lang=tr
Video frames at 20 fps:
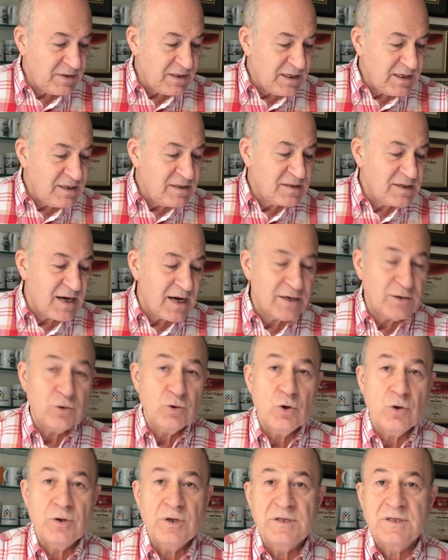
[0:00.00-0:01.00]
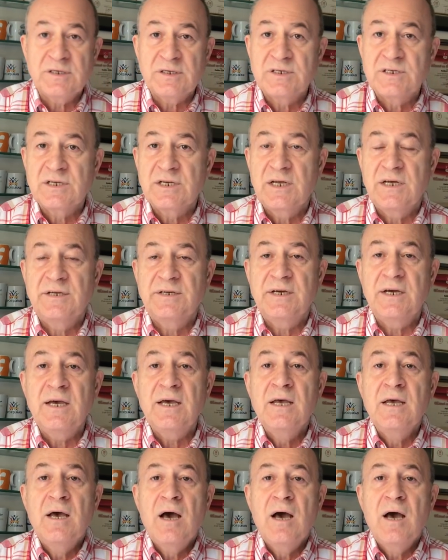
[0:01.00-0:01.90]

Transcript: Inter yöneticileri